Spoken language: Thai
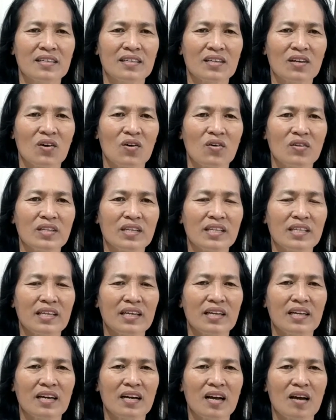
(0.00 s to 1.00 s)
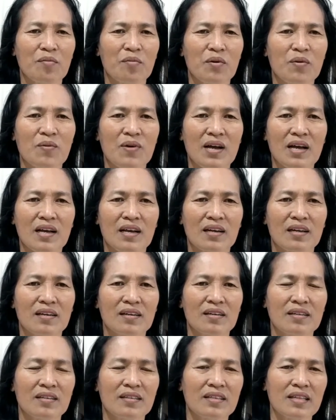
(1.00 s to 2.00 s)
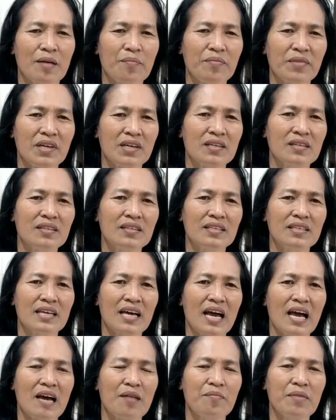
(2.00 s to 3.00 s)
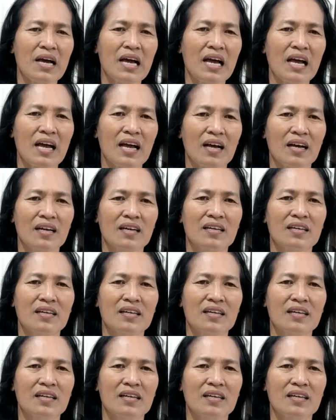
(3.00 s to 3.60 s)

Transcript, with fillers: ท้อจริงๆเลยค่ะเพราะว่าทรัพย์จะขึ้นช้ามาก